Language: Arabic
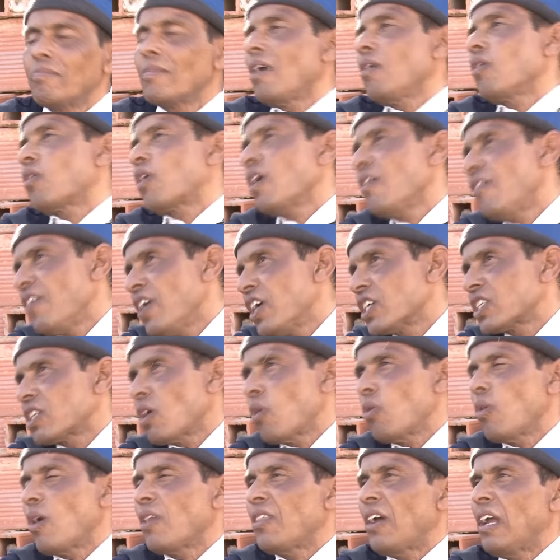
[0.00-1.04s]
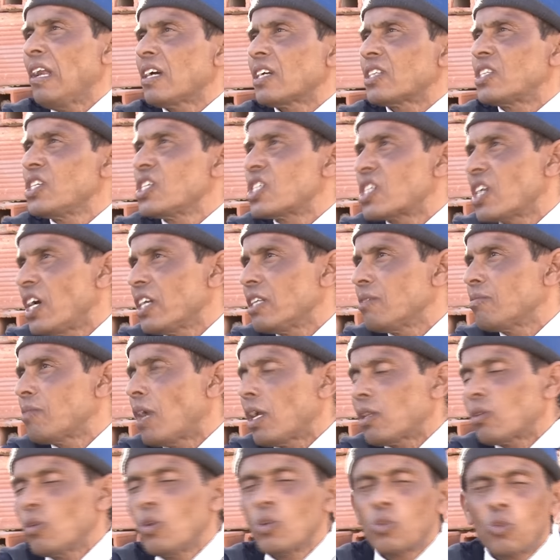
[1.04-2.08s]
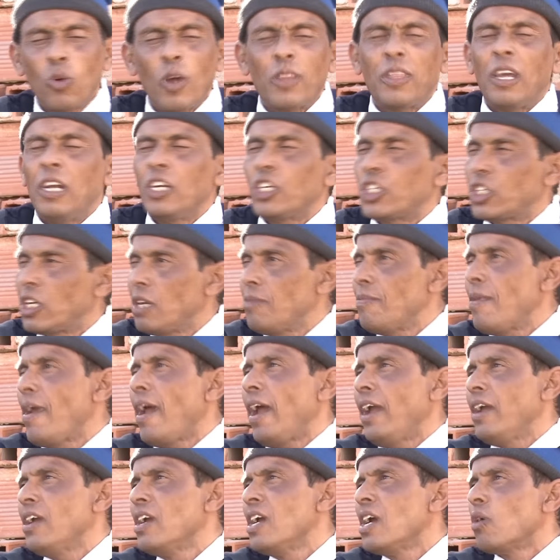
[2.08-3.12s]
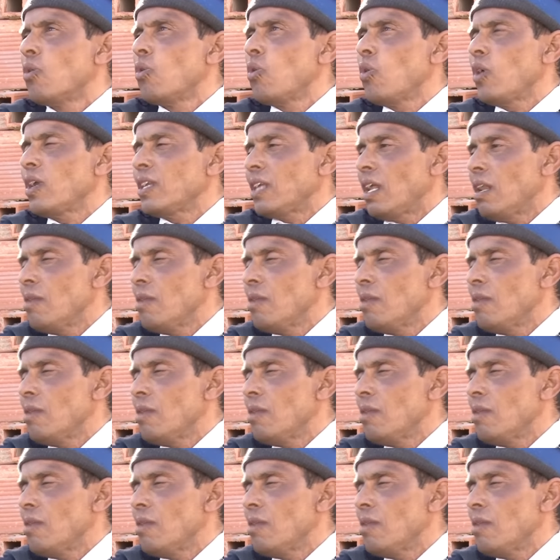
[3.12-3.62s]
قالوا كيفاش تو الوضع الاقتصادي نتاع تونس والوضع الاجتماعي والوضع